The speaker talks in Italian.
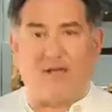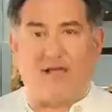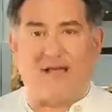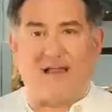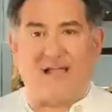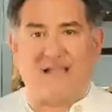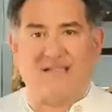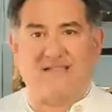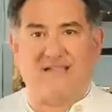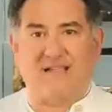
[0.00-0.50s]
la
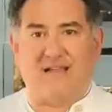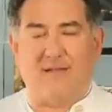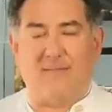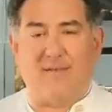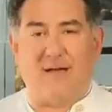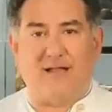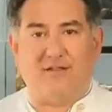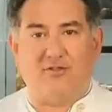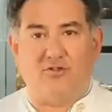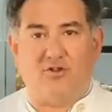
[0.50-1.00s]
glassa alle
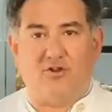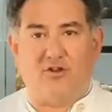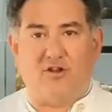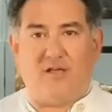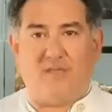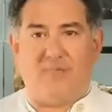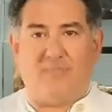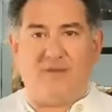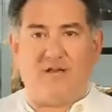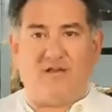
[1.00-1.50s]

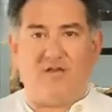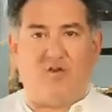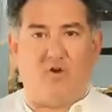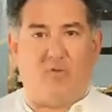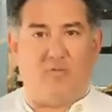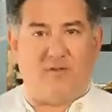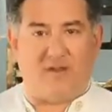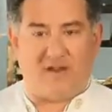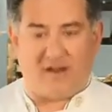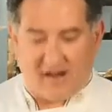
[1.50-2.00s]
mandorle per
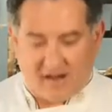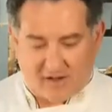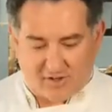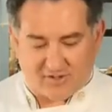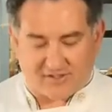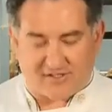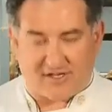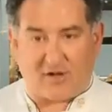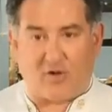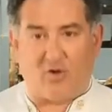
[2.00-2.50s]
ricoprire la
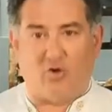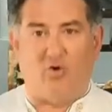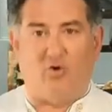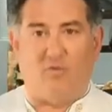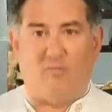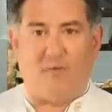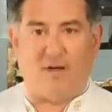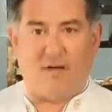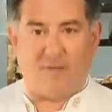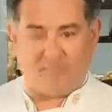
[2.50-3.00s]
nostra
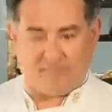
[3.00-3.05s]
colomba.